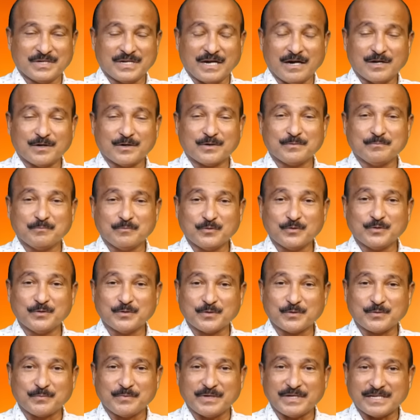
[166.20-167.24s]
நான்
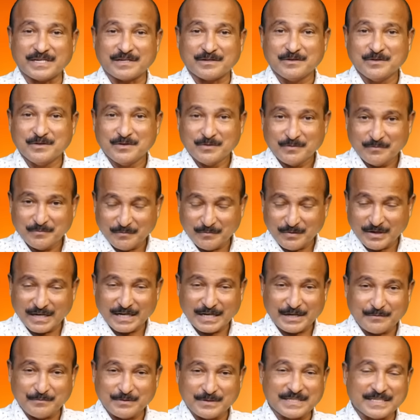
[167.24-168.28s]
முந்நூறு பேர்
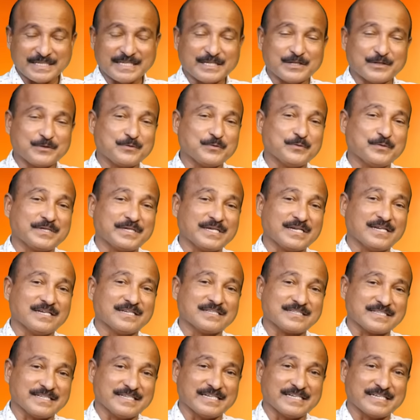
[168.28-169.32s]
வேலையை விட்டு நீங்கள்
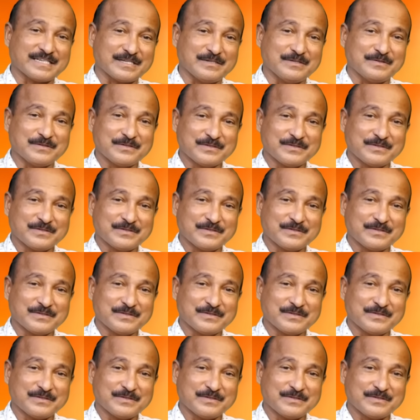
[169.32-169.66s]
தூக்கிடலாம் சார்